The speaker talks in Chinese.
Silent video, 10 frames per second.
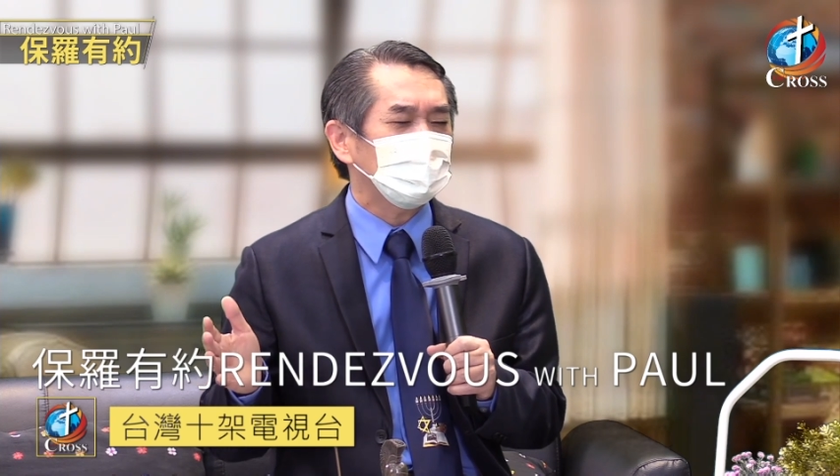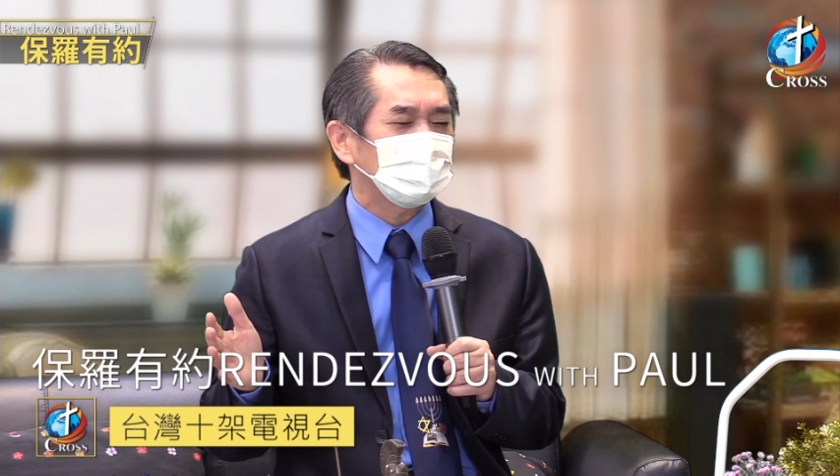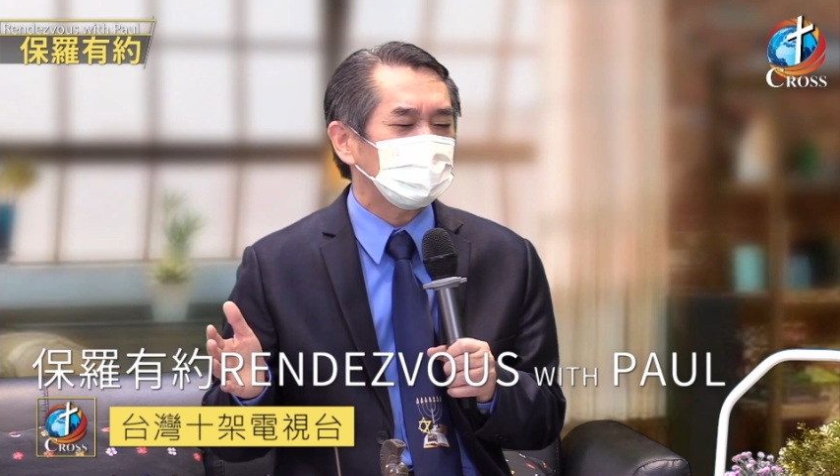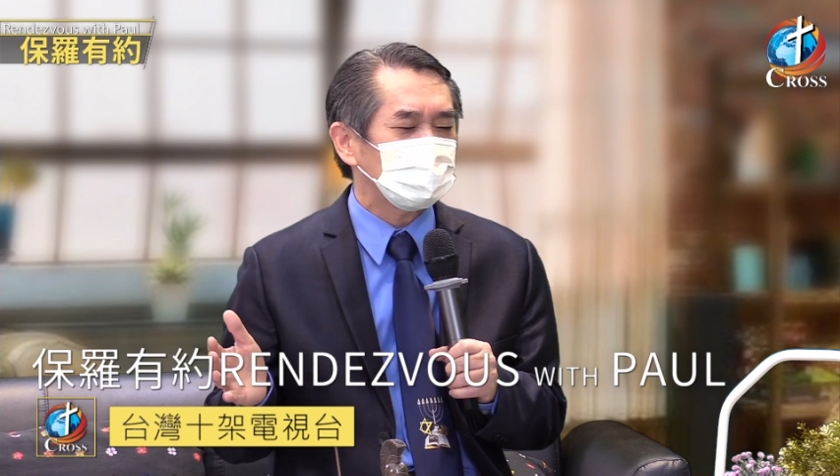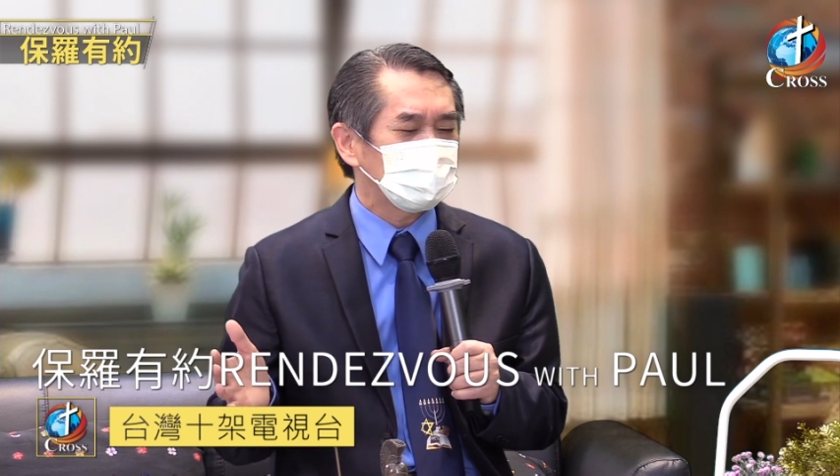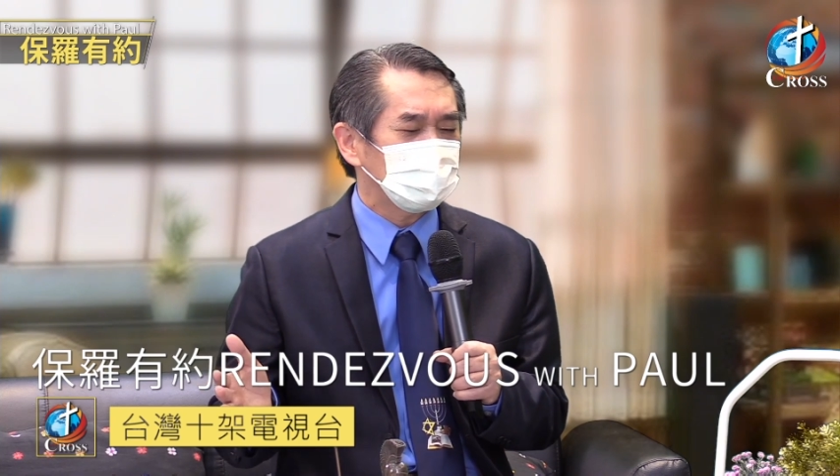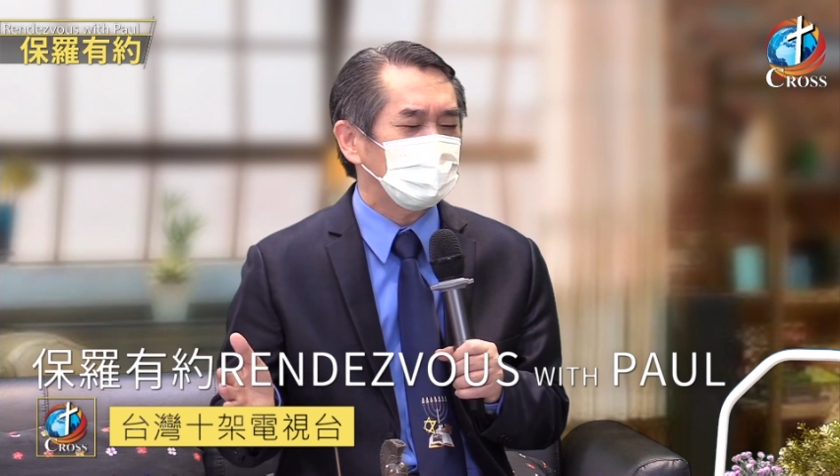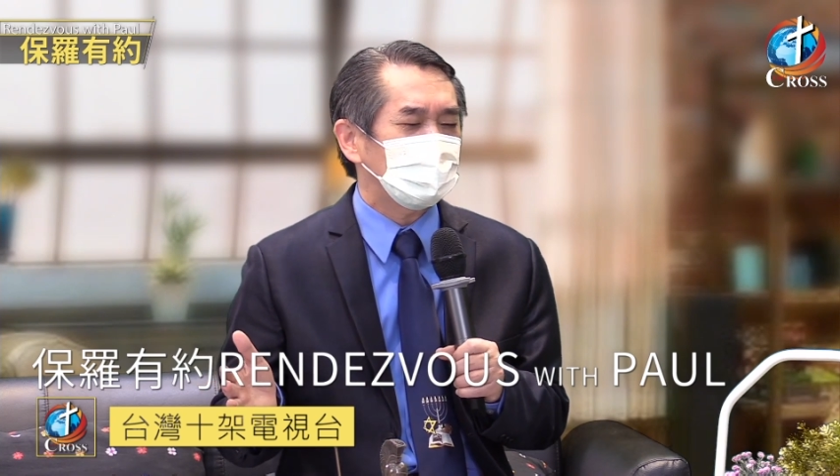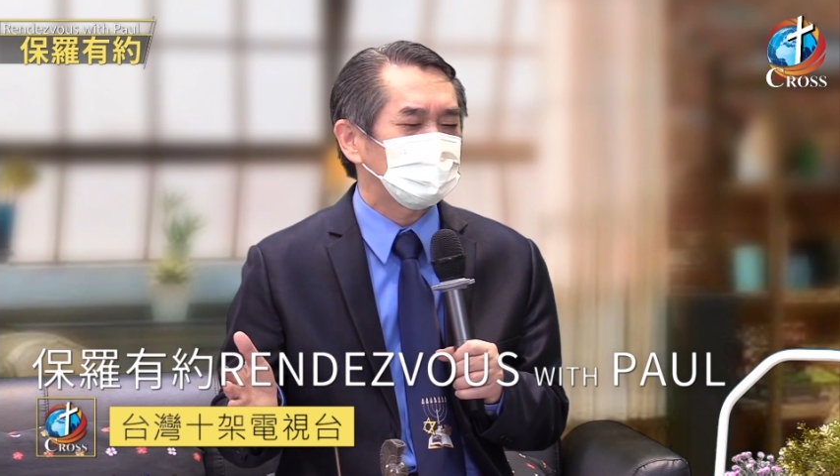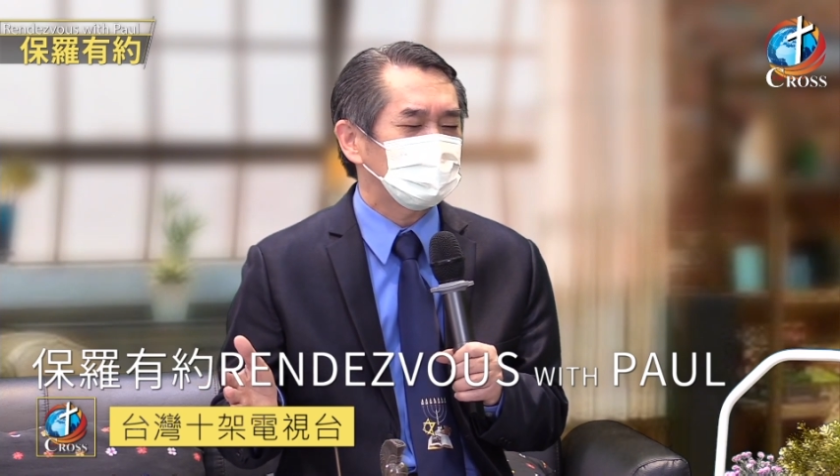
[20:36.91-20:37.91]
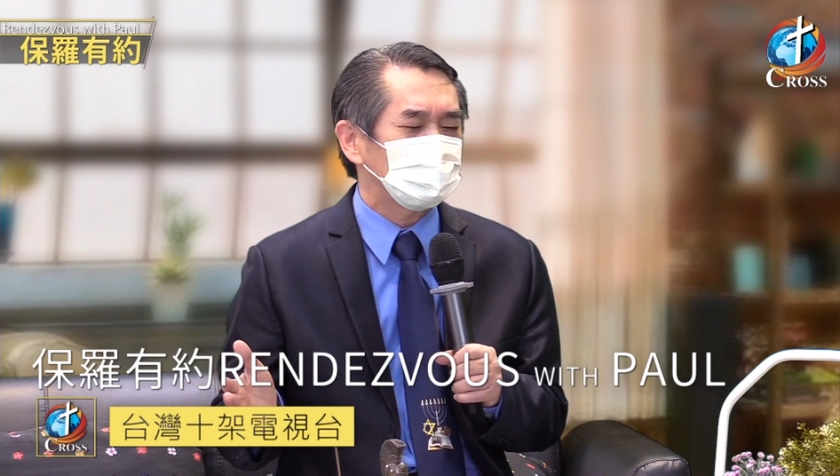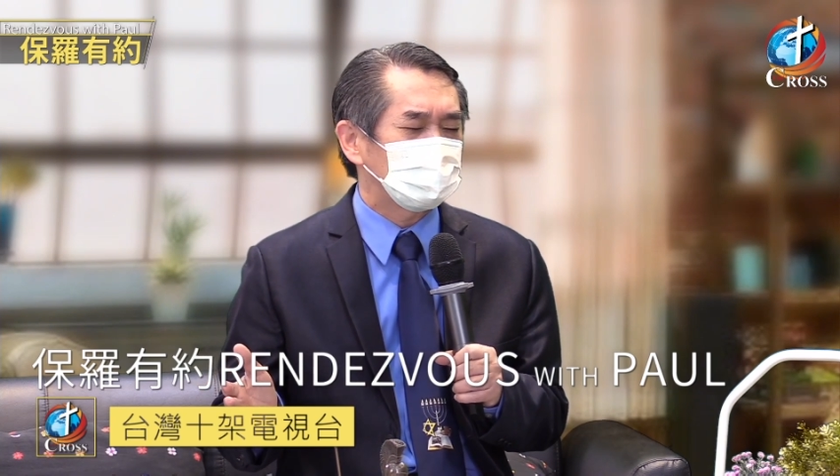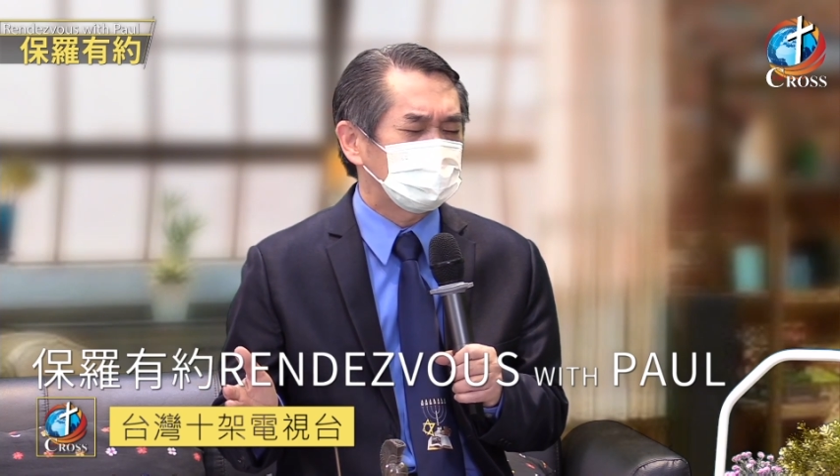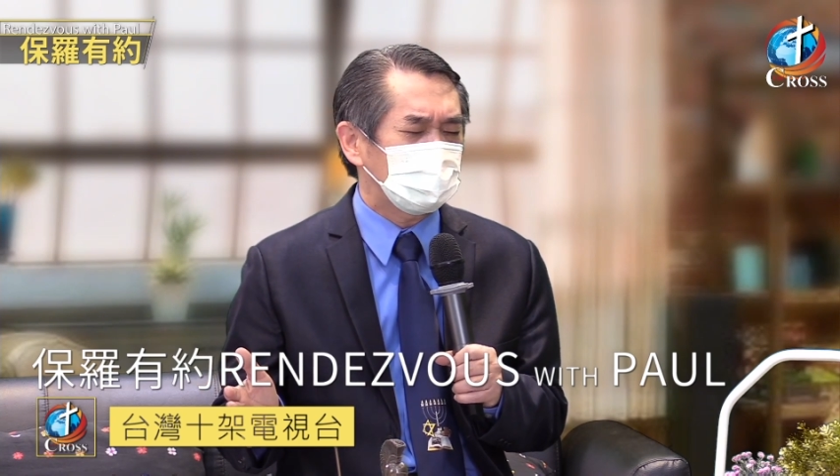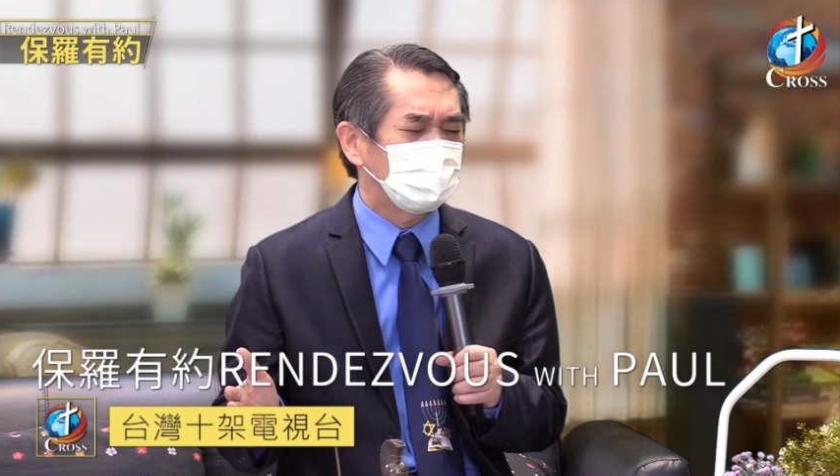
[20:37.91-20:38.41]
要到日本去
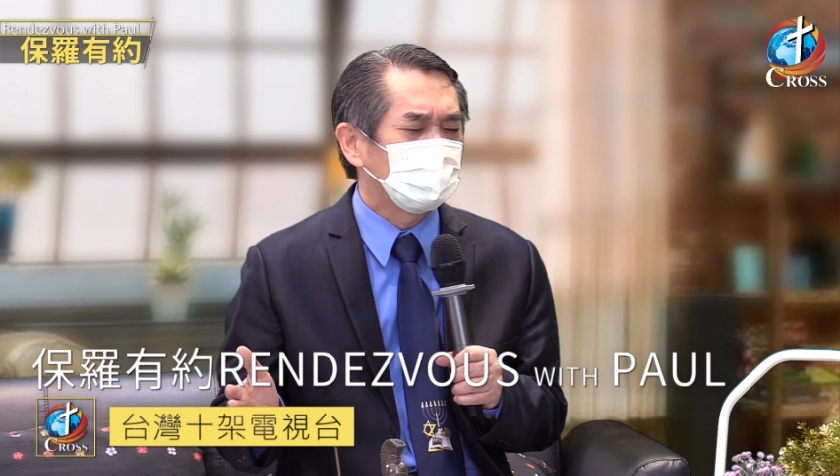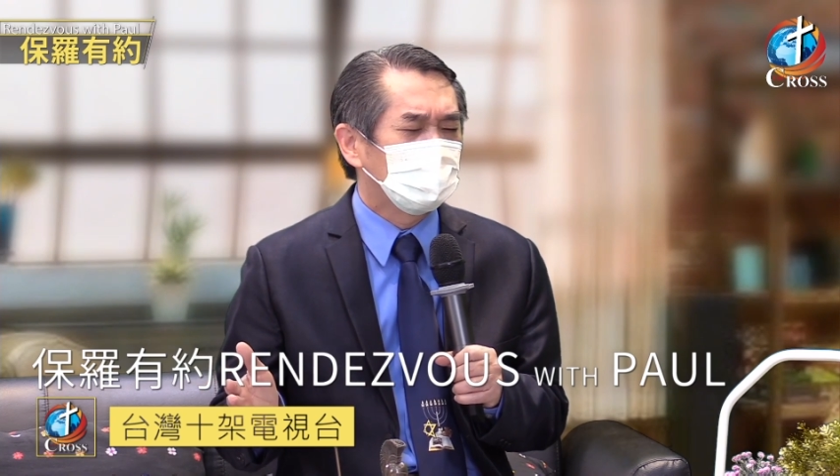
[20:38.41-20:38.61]
宣教。